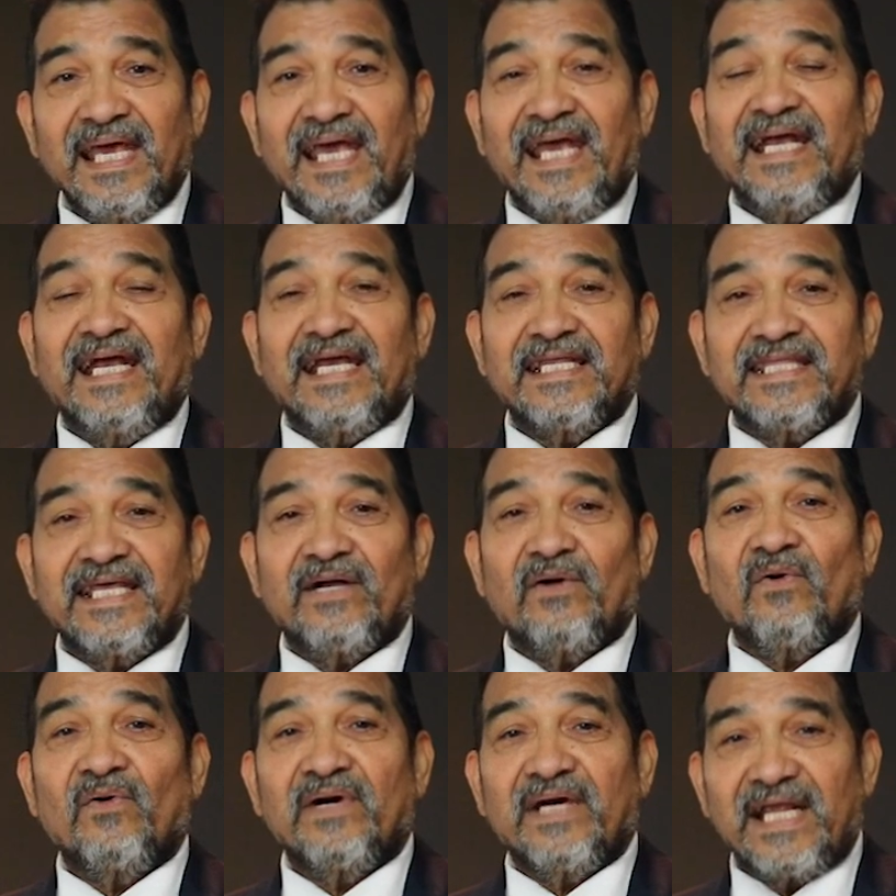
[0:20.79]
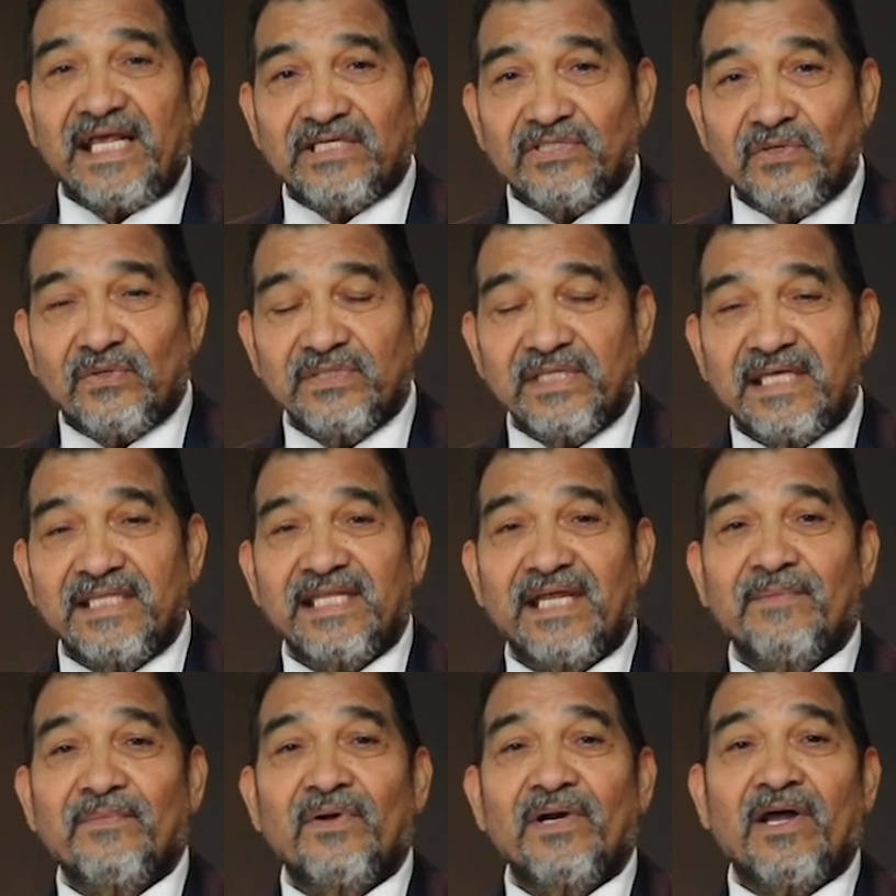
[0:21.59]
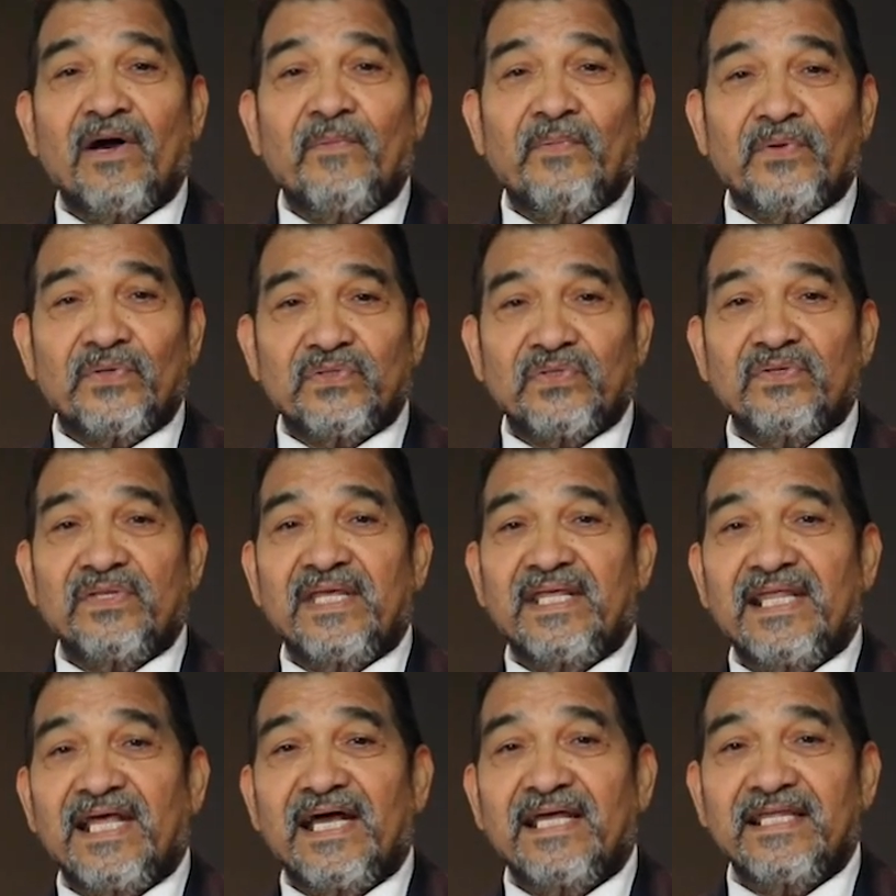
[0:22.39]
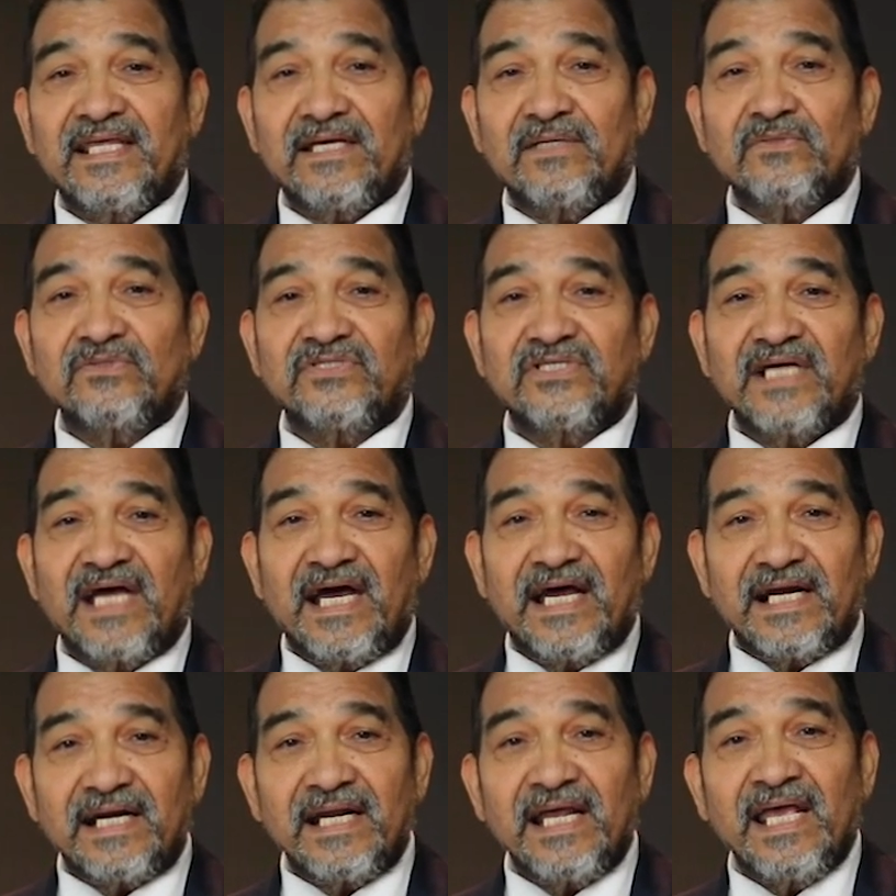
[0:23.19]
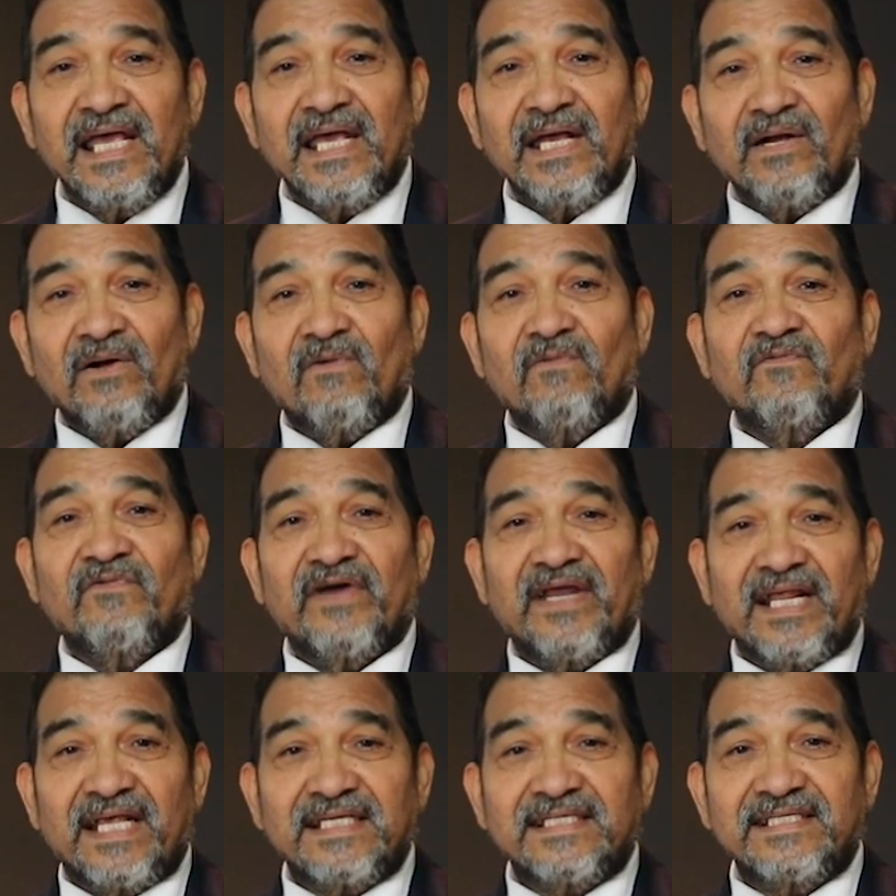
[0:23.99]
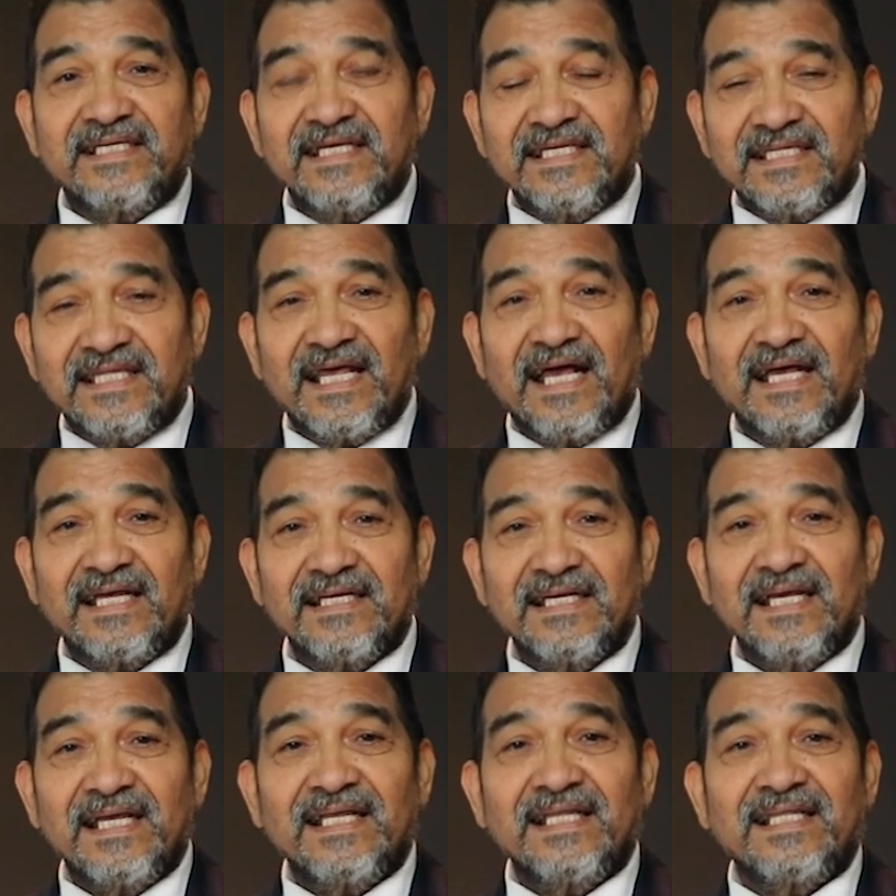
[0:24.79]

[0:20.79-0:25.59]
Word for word: En este Congreso tendremos la oportunidad de escuchar conferencistas